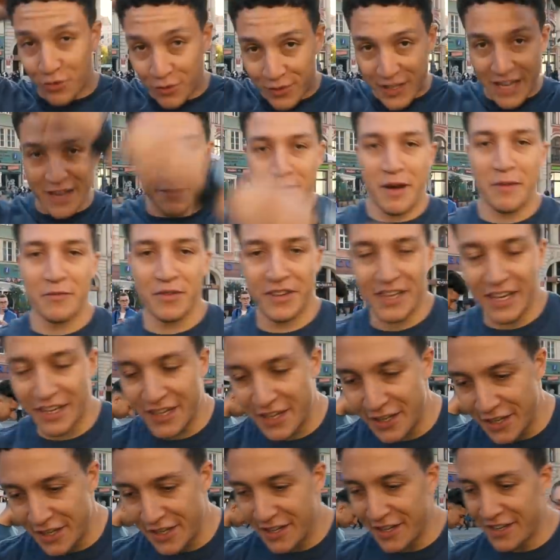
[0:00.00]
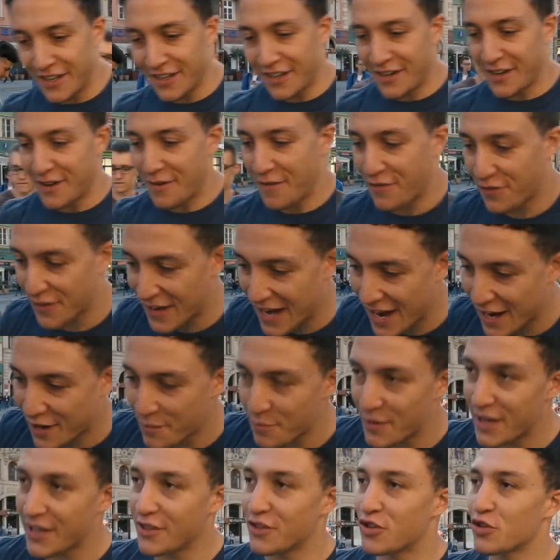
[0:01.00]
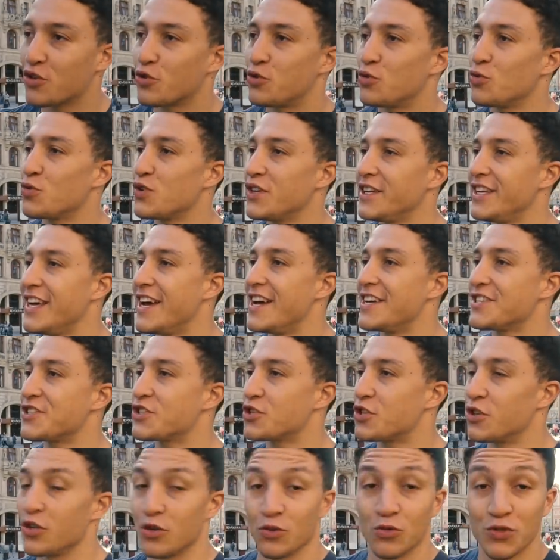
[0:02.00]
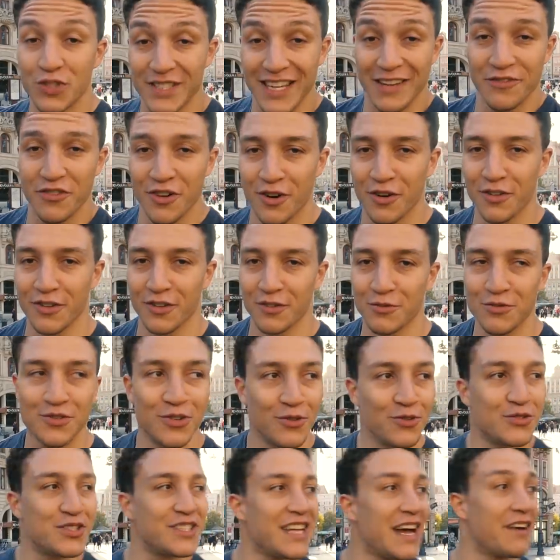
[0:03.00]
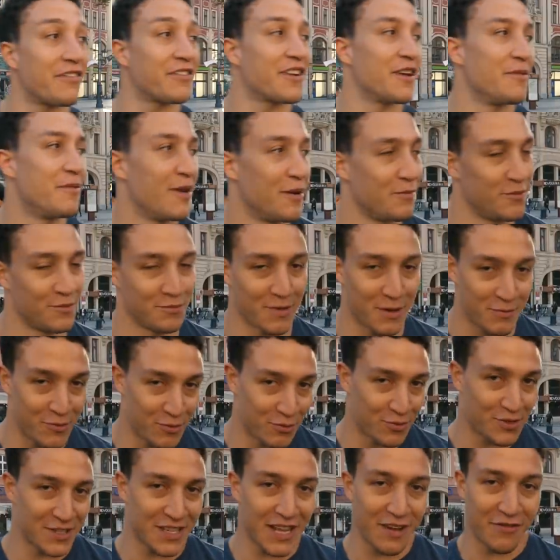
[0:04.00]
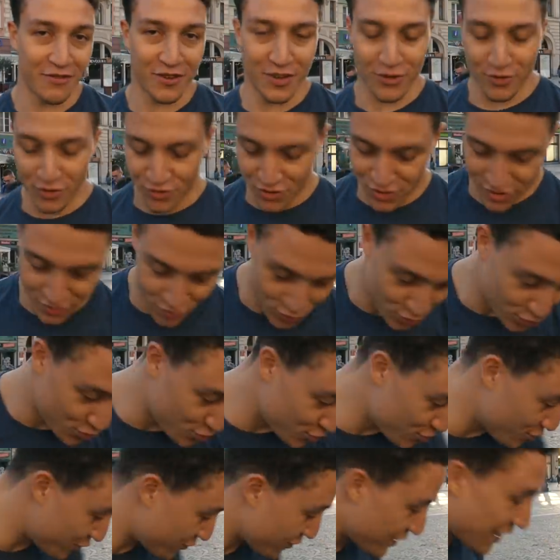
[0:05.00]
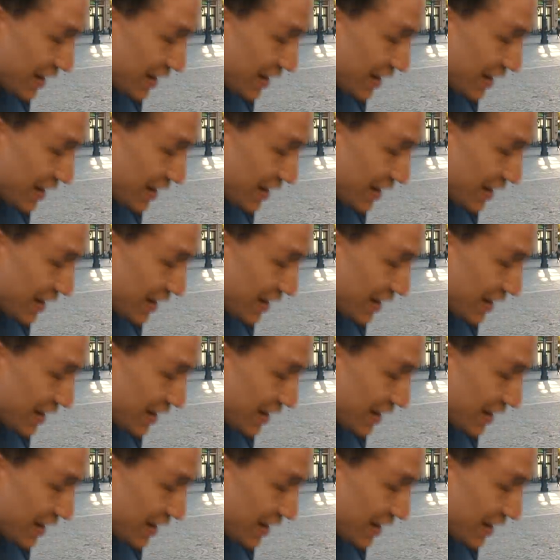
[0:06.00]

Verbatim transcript: Tutaj mamy taki e, fragment, który jest e, ustawiony. U, ustawkę mamy. Mamy ustawkę do cintusów